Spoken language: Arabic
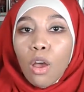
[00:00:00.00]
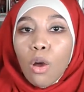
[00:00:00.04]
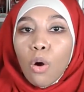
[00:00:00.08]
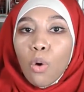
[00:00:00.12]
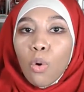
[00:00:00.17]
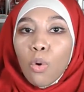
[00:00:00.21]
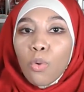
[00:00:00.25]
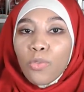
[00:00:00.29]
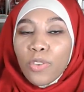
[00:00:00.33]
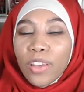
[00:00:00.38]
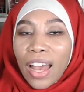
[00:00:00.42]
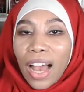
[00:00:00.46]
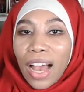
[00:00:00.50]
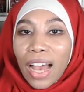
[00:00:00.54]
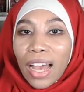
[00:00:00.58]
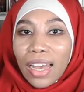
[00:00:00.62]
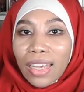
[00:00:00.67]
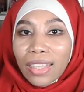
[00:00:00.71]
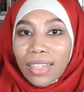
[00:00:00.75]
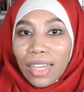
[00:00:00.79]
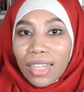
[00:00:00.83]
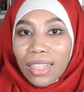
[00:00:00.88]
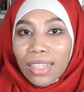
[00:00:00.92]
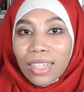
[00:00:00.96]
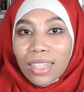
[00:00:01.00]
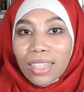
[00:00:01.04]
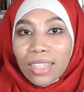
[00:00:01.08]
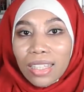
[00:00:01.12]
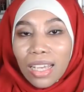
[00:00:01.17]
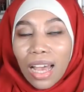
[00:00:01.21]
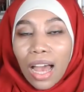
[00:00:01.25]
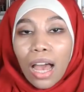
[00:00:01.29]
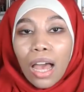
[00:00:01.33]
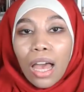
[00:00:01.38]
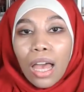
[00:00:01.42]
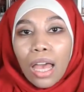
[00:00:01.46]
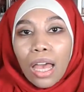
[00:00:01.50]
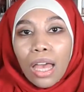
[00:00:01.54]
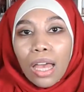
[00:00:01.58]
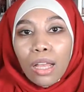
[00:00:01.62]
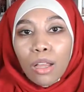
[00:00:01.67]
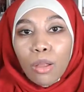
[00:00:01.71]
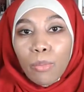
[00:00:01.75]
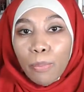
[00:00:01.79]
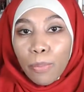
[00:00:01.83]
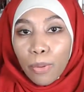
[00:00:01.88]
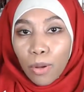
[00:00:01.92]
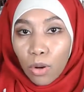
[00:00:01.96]
وفيها ايضا حتى
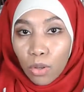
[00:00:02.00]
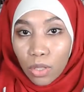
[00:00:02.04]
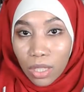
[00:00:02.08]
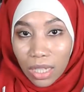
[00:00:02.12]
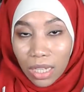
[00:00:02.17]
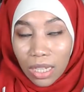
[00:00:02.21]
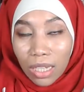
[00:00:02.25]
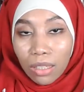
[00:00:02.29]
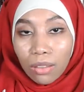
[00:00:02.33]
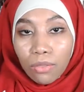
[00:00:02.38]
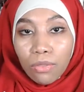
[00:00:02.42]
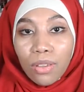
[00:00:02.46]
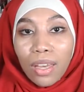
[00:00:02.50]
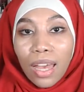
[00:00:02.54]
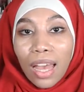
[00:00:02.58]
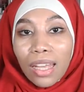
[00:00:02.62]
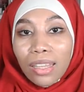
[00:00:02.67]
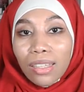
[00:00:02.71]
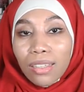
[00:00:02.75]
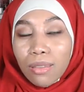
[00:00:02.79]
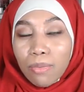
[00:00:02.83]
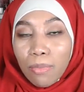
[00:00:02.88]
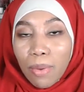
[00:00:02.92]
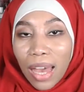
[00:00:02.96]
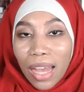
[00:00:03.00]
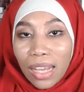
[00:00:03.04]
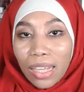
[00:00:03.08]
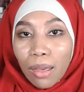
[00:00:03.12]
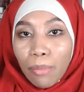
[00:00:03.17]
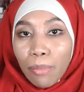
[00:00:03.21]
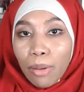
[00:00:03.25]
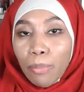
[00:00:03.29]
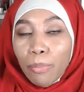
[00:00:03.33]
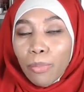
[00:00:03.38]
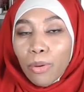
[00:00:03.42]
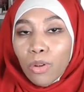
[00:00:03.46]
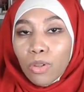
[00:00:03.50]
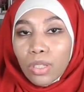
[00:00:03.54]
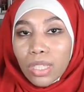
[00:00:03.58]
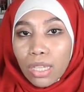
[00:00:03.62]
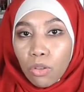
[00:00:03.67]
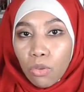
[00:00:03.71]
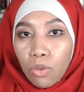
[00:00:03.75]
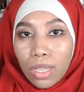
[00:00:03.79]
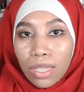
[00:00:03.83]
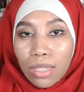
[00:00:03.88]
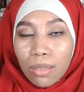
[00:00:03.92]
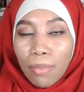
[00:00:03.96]
البروتين فيها نسبه عاليه من
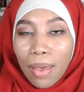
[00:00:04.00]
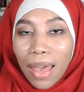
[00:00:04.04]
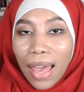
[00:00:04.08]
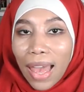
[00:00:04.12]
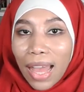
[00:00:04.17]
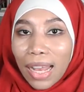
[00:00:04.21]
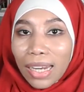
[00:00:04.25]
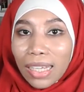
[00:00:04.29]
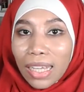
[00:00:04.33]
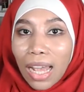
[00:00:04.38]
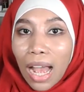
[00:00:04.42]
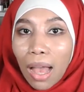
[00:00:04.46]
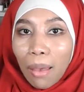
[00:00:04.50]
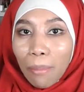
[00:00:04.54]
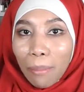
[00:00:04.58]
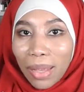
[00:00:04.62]
البروتين كيكونوا نسبه عاليه